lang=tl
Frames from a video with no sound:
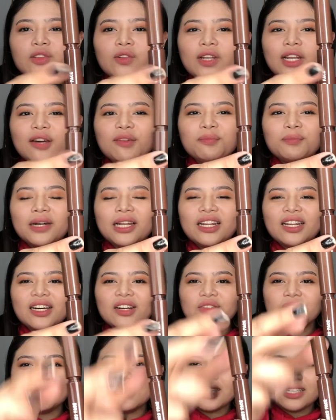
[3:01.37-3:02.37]
Ito lang pala.
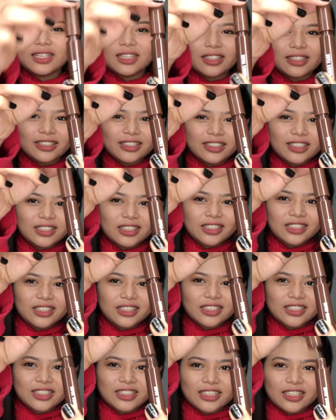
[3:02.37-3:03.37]
Oh my
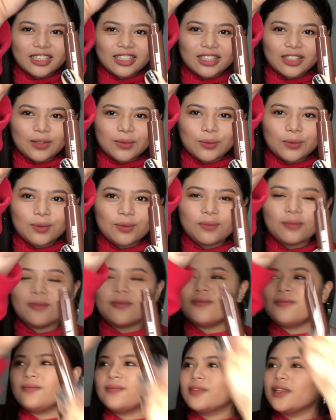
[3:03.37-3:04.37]
gosh. Whoop.
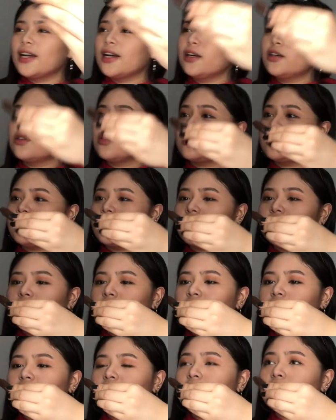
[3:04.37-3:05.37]
So,
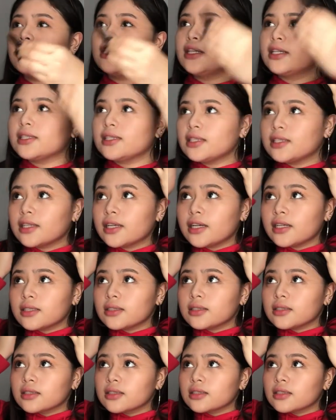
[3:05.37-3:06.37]
ilalagay na natin,
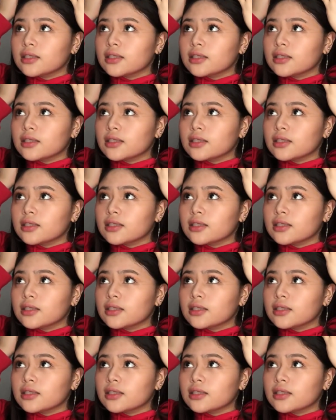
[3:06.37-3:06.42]
guys.